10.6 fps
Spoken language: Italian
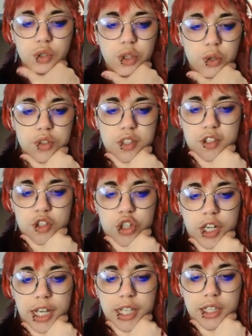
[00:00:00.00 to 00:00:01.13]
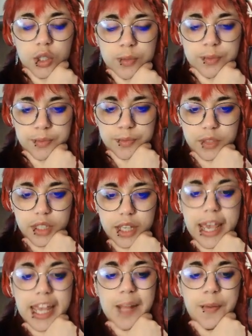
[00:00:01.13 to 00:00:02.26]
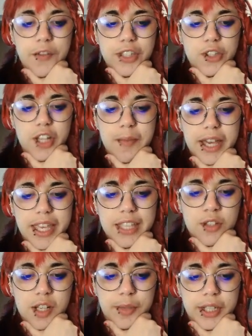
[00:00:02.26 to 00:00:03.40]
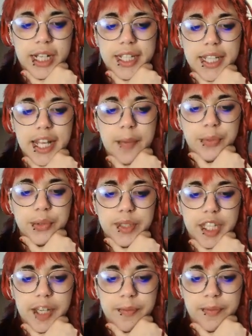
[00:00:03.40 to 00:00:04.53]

lo stesse cercando. Il professore mi ha chiesto di portargli degli appunti.